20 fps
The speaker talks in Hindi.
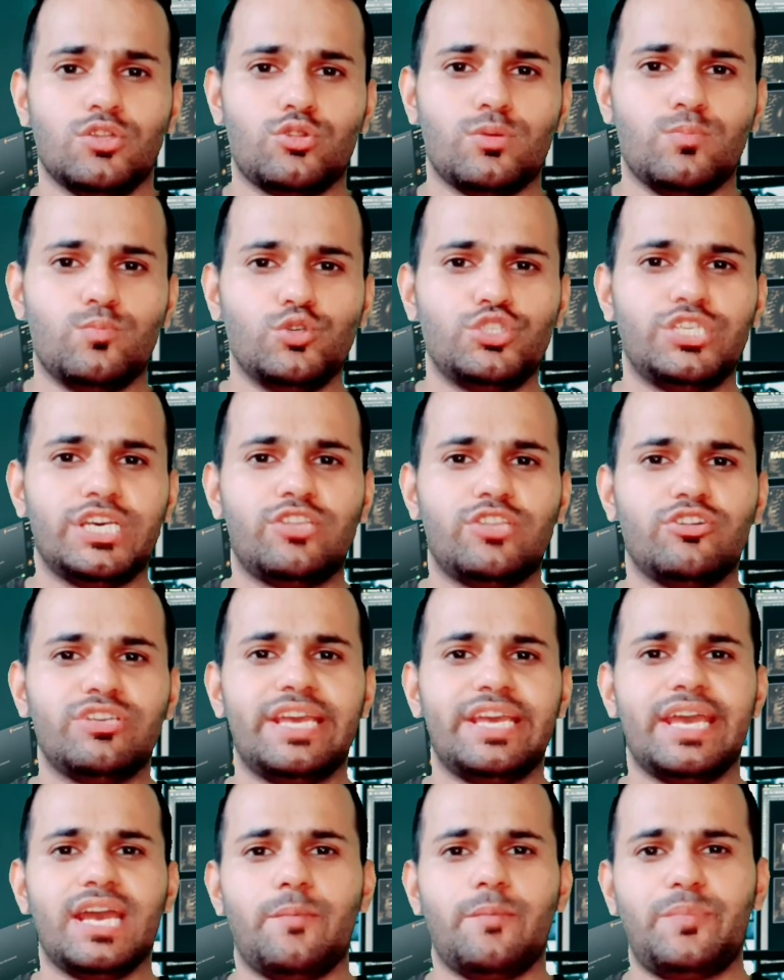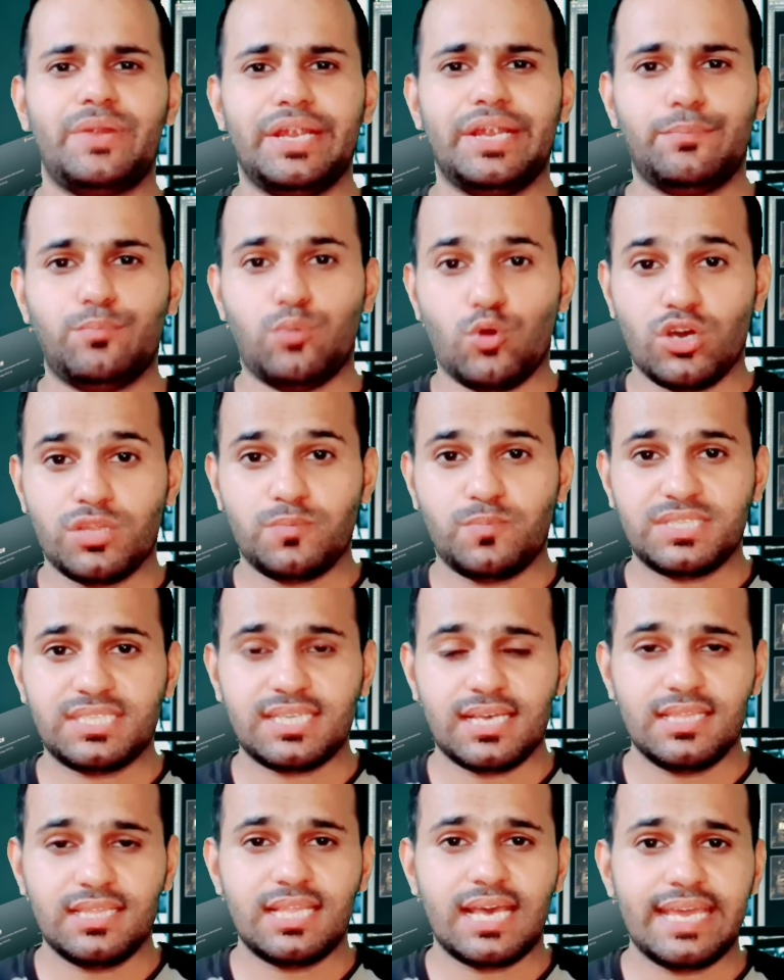तो मुझे तो ये अपडेट बहुत
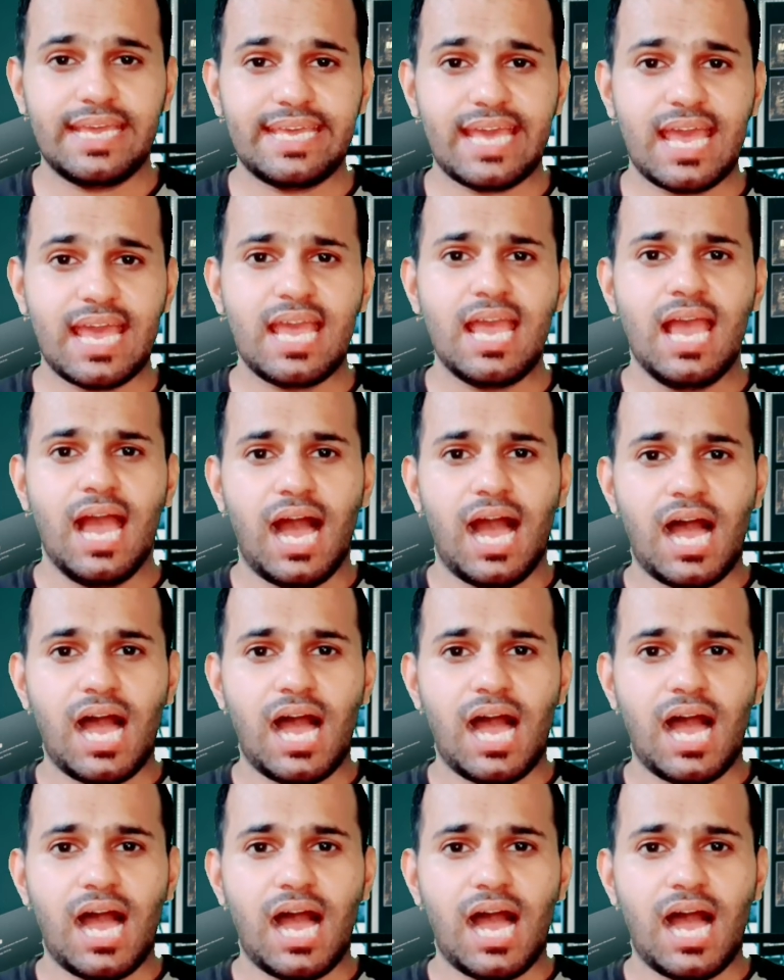पसंद आई है